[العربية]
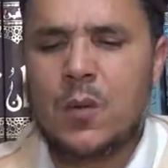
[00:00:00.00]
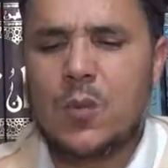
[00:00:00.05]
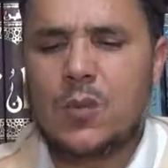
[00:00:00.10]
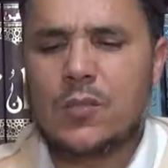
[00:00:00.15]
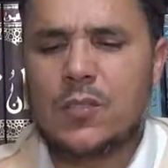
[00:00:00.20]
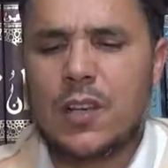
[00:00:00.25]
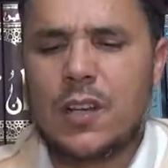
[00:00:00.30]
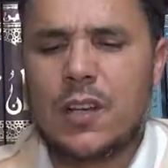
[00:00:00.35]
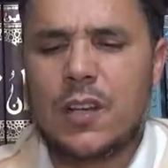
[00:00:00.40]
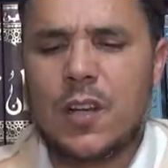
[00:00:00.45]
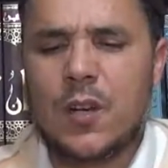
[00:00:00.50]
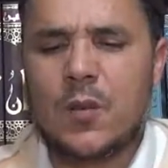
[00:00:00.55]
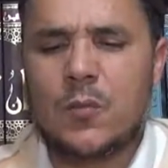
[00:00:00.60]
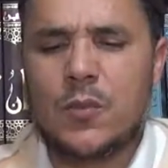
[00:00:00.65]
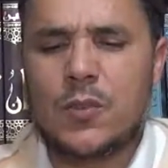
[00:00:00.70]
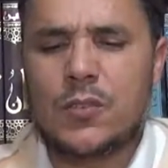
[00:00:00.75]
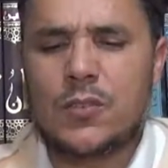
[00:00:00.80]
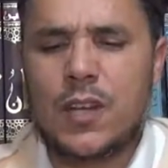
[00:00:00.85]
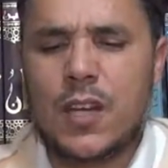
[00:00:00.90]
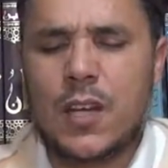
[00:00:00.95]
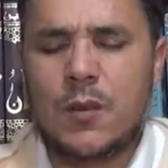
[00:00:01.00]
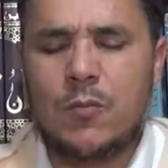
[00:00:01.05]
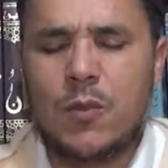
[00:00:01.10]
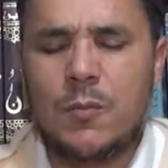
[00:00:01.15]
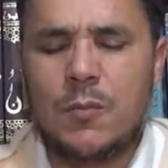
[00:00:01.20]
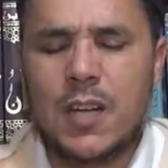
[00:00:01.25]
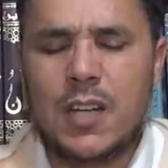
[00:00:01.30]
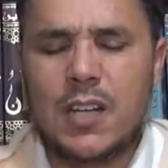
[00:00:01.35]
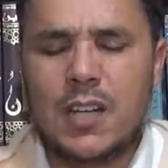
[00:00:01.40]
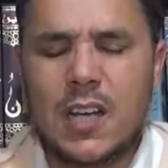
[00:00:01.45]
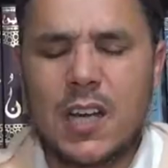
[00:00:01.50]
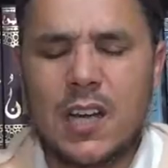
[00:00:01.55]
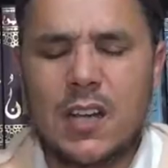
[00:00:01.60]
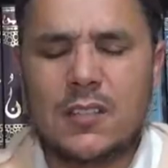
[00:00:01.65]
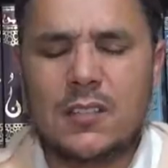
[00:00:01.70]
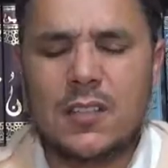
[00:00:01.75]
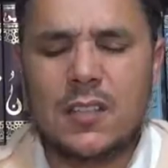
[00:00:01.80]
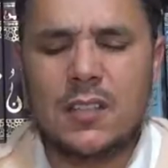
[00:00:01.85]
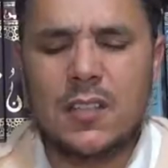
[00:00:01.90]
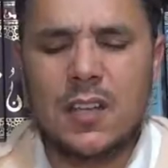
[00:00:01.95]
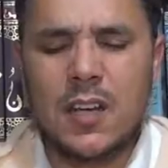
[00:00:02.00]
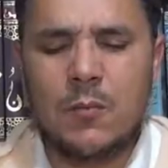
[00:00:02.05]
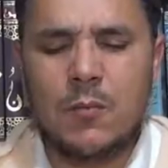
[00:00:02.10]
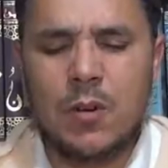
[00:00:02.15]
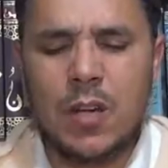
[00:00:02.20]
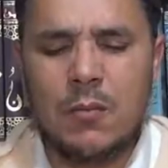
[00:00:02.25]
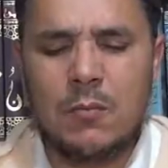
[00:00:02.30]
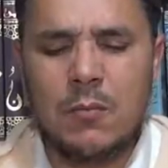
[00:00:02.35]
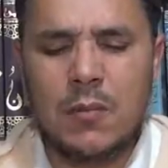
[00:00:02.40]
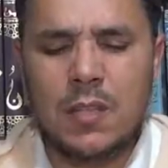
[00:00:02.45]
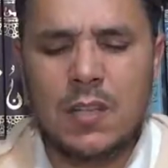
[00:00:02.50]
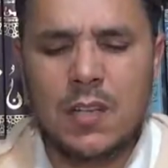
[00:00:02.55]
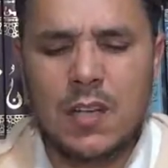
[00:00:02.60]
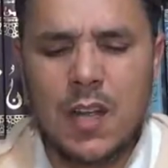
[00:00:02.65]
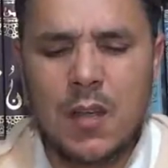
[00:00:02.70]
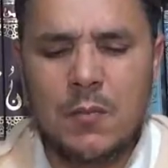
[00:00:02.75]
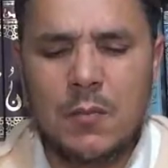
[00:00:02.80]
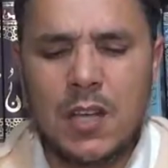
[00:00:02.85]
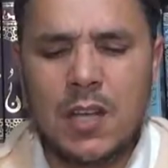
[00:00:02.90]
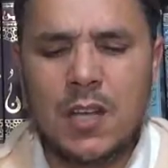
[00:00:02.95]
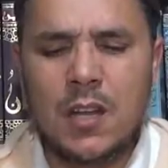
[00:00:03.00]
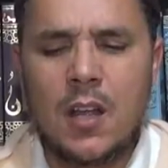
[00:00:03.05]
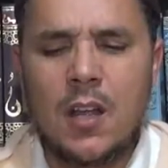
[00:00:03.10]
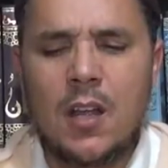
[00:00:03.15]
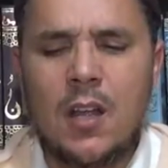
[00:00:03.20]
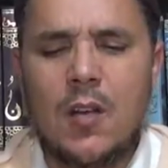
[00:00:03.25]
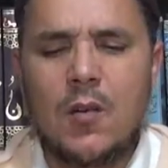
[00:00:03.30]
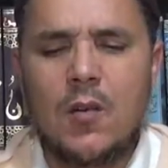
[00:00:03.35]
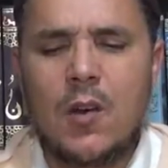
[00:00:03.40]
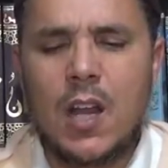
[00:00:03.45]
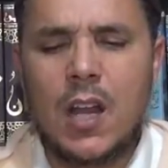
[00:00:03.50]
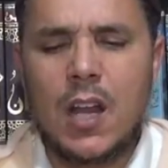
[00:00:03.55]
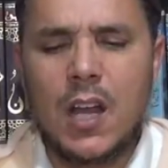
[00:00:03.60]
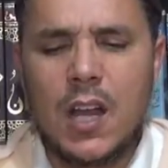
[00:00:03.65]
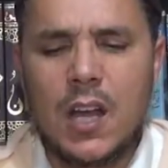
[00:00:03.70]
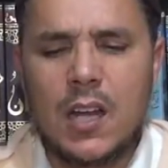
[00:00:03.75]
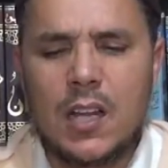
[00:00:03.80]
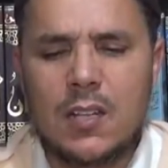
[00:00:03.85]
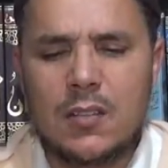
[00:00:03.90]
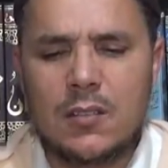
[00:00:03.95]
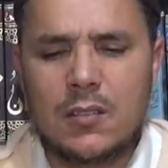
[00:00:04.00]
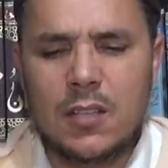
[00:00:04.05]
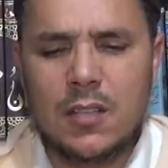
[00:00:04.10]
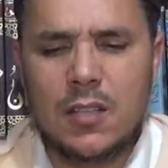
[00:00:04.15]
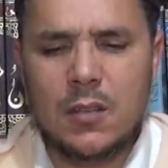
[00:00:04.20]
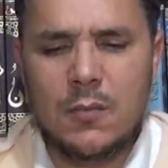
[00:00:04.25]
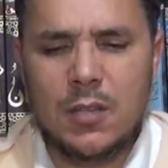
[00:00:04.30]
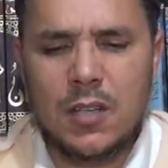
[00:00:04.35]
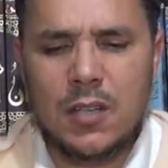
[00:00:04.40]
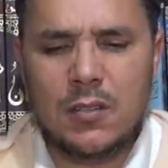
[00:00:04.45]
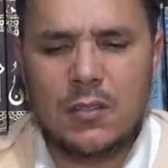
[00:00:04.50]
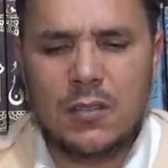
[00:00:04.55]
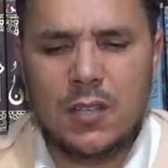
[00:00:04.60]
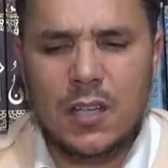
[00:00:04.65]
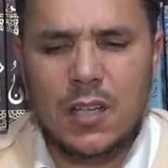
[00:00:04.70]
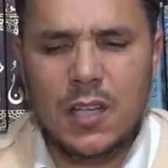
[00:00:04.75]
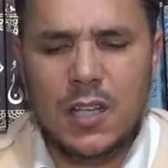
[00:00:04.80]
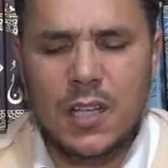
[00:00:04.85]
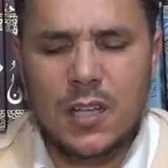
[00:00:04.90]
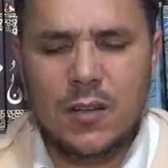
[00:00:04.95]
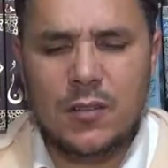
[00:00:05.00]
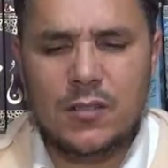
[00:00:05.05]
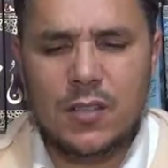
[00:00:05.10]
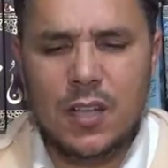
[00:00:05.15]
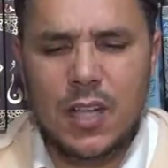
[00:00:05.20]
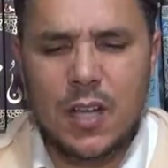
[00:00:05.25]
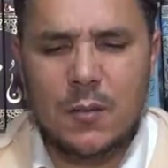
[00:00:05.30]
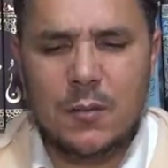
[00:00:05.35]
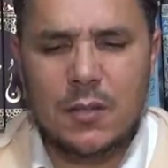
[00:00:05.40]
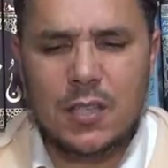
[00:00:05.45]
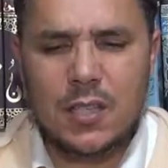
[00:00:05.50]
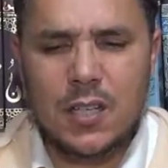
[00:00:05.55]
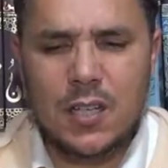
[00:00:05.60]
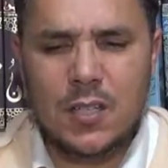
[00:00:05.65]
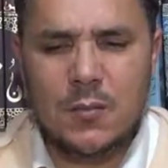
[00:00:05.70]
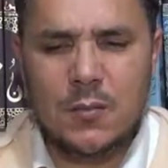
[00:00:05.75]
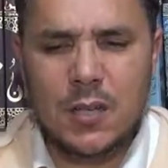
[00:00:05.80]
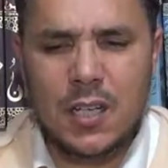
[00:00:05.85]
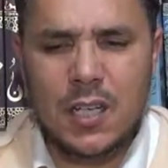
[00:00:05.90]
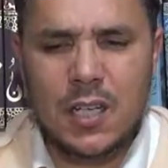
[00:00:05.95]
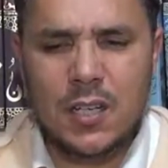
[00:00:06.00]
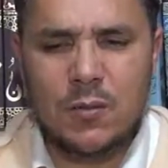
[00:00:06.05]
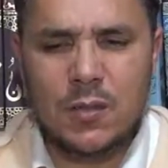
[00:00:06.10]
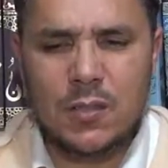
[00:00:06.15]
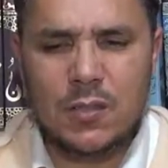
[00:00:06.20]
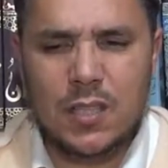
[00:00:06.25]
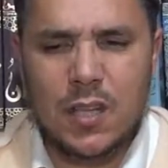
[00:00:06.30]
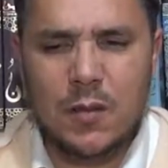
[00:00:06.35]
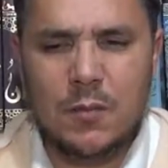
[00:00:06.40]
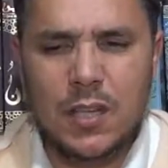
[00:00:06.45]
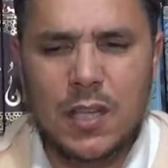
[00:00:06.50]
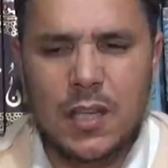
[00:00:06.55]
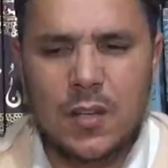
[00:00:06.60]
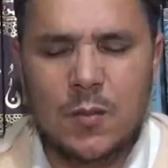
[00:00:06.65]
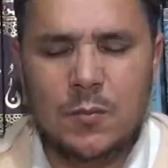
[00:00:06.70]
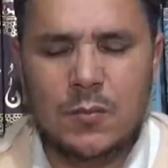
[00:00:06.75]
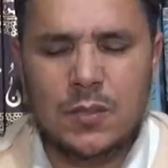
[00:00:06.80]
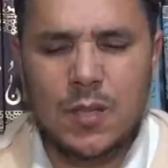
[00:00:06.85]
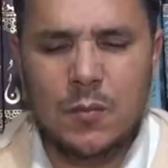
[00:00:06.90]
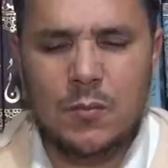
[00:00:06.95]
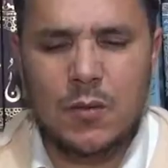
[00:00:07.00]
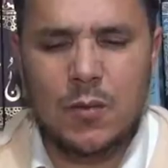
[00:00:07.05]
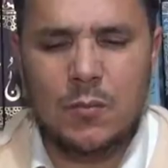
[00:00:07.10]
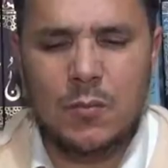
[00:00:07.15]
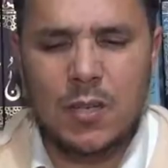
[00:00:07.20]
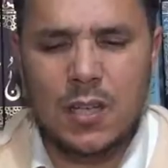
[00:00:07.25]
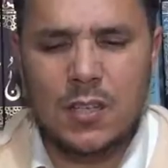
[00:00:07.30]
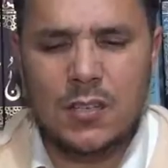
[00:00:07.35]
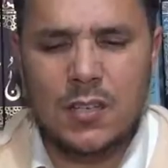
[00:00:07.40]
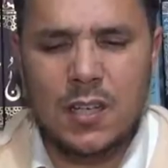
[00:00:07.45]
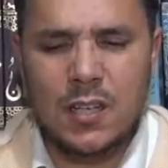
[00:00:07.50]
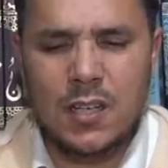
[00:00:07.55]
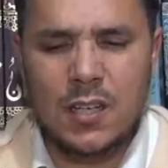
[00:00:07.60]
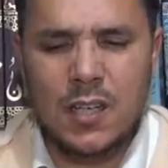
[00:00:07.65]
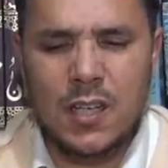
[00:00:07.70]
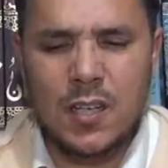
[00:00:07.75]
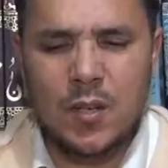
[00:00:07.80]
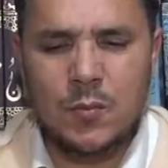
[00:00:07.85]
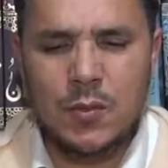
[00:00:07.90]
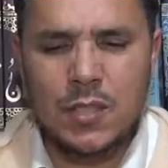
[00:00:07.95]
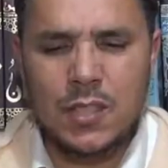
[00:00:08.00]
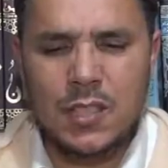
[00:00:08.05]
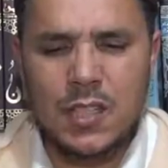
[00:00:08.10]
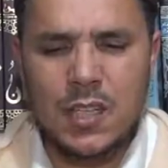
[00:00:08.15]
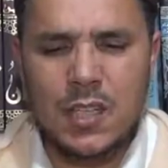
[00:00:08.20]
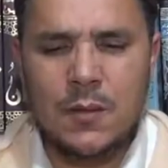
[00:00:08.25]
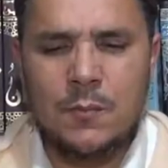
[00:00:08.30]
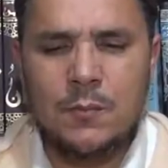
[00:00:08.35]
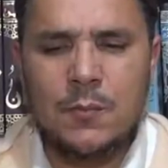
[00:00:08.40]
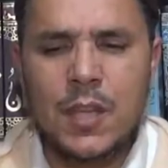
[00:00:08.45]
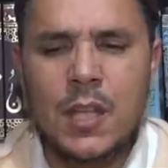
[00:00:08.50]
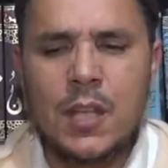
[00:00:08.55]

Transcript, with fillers: وصل اللهم وسلم وبارك على سيدنا محمد الأمين وعلى آله الطيبين الطاهرين وصحابته أجمعين والتابعين ومن تبعهم بإحسان إلى يوم الدين